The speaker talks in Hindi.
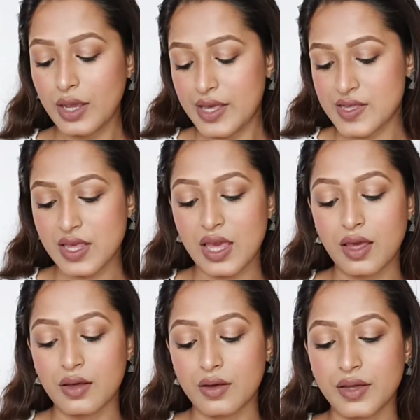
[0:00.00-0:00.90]
इसकी
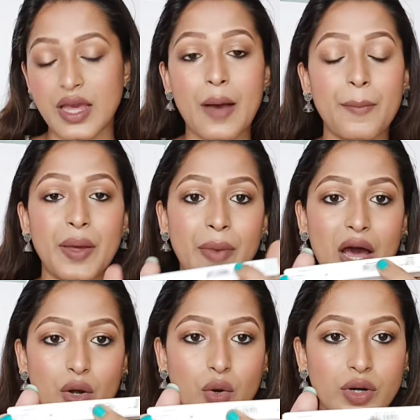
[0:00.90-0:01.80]
यहाँ पे
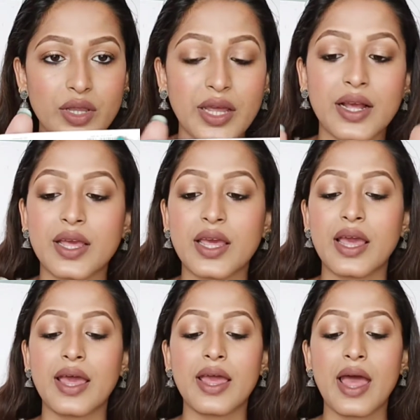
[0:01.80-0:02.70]
बार कोड दे
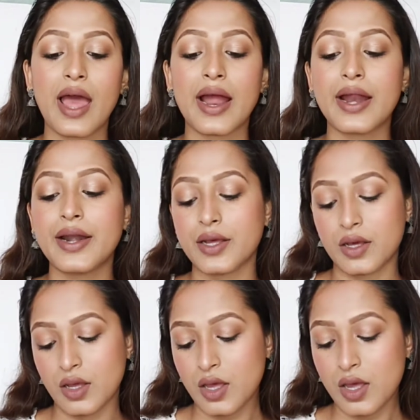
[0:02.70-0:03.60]
रखी है एंड
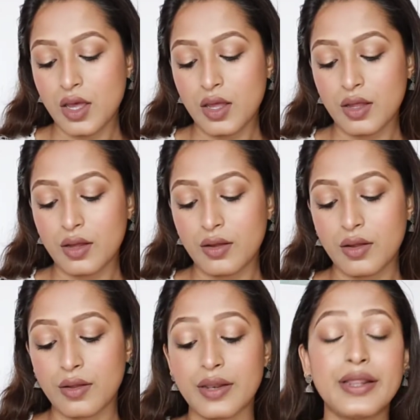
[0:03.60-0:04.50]

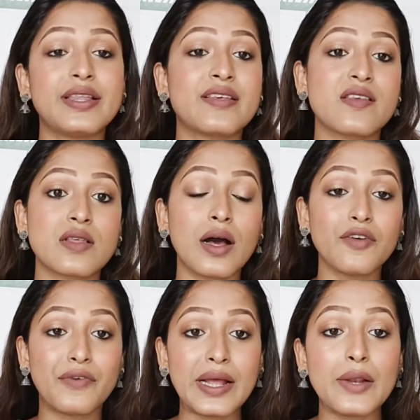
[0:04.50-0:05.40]
दिस इज़ अ
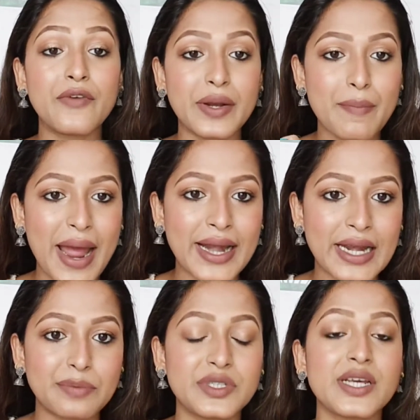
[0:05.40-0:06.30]
वेलवेट मैट
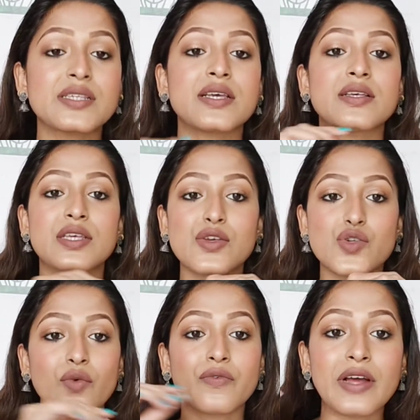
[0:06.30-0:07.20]
लिपस्टिक्स इसकी
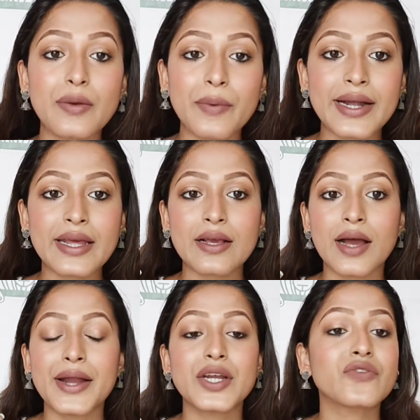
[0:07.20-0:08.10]
जो वेलवेटी
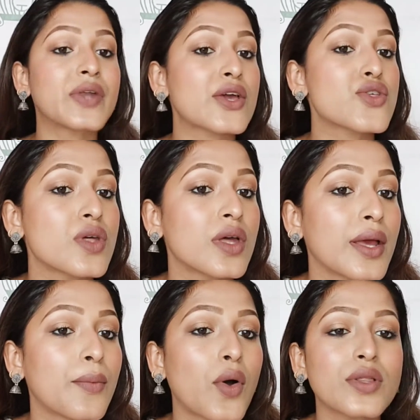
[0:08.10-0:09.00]
काइंड ऑफ टेक्सचर
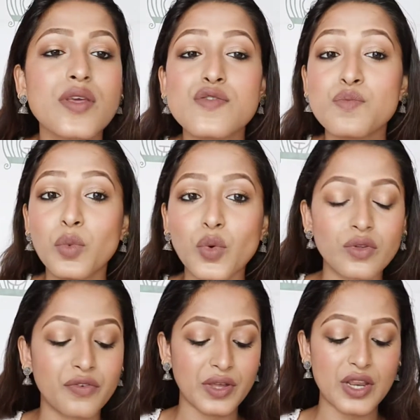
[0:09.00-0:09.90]
है बहुत ही
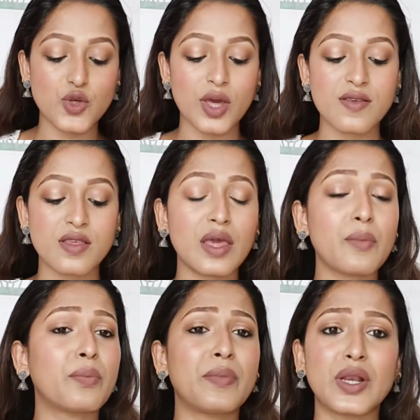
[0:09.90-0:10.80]
स्मूथ फिनिश है इसकी
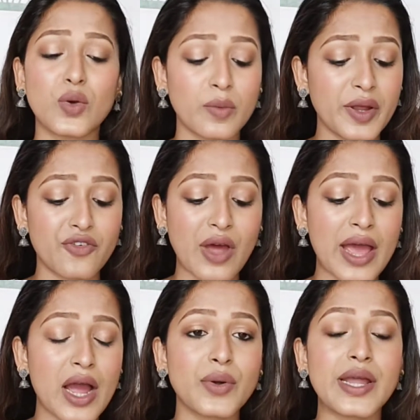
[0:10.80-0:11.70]
बिल्कुल भी
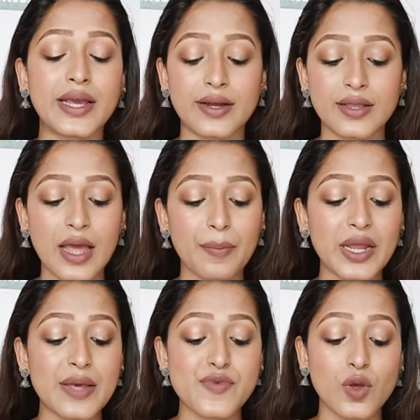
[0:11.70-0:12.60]
ड्राई आउट नहीं करती
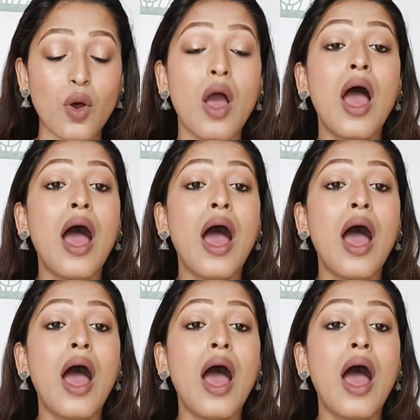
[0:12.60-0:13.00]
आपकी लिप्स को